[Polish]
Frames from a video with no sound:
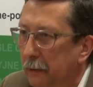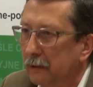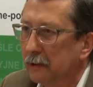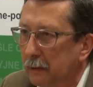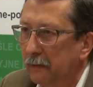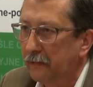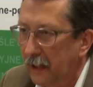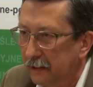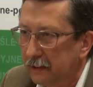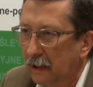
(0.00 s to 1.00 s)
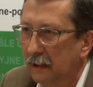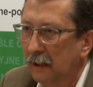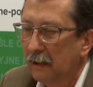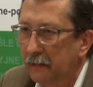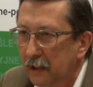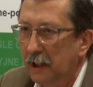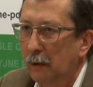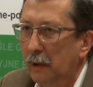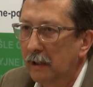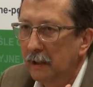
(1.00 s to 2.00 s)
po to, żeby Francja
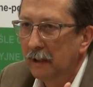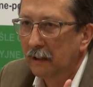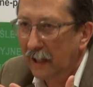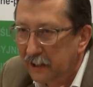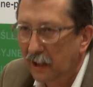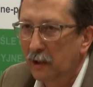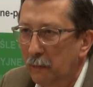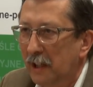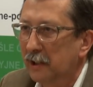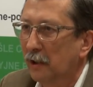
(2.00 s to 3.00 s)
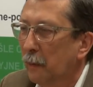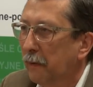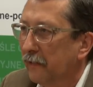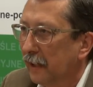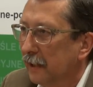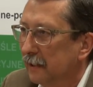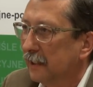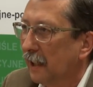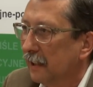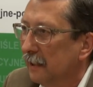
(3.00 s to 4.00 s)
wiedziała, dlaczego ma się opowiadać
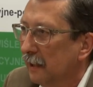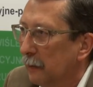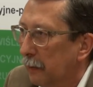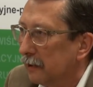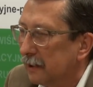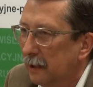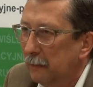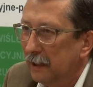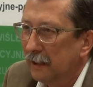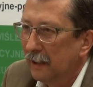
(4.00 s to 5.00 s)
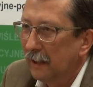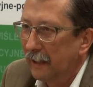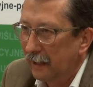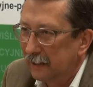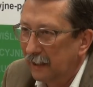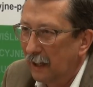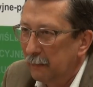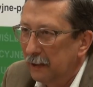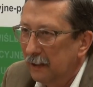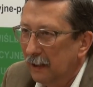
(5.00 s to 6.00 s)
za polskimi
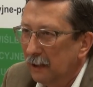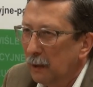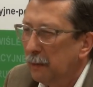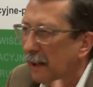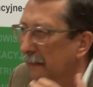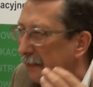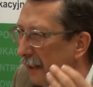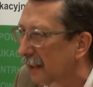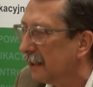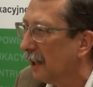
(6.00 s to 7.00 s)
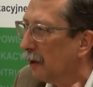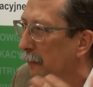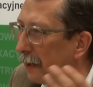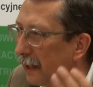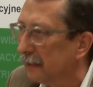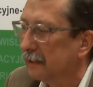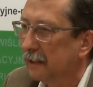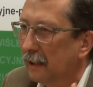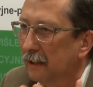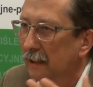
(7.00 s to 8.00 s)
racjami. To była wielka
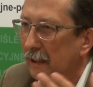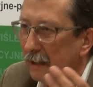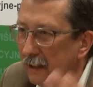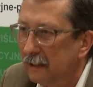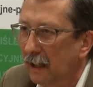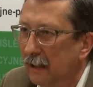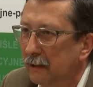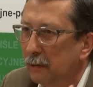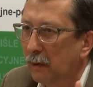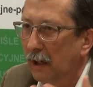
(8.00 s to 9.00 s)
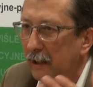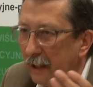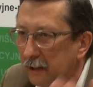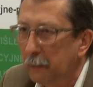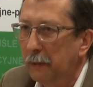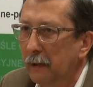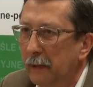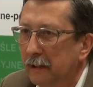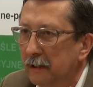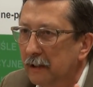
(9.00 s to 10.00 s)
operacja intelektualna,
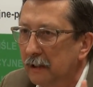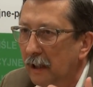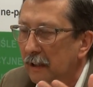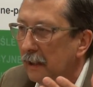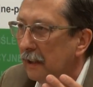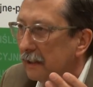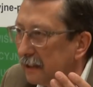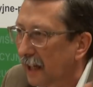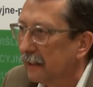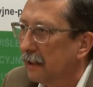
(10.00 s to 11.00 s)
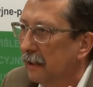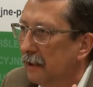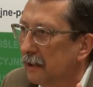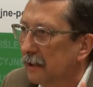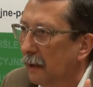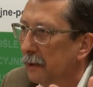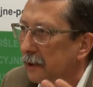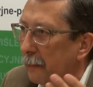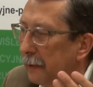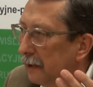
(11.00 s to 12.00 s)
dyplomatyczna, strategiczna,
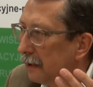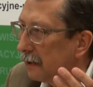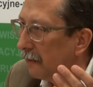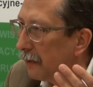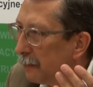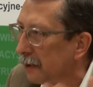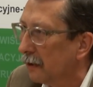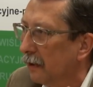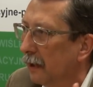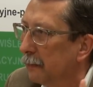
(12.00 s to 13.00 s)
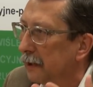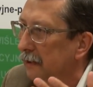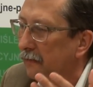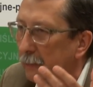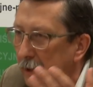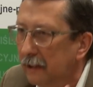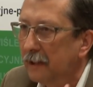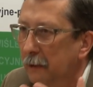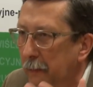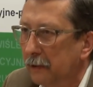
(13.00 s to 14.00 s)
można powiedzieć, że wymyślona przez
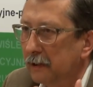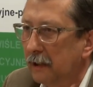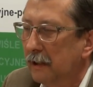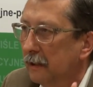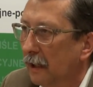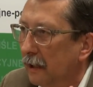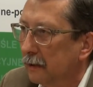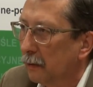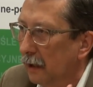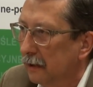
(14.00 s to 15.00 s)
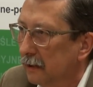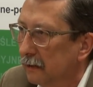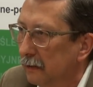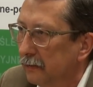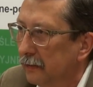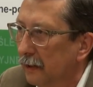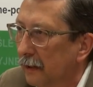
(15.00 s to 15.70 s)
wybitnych polskich intelektualistów,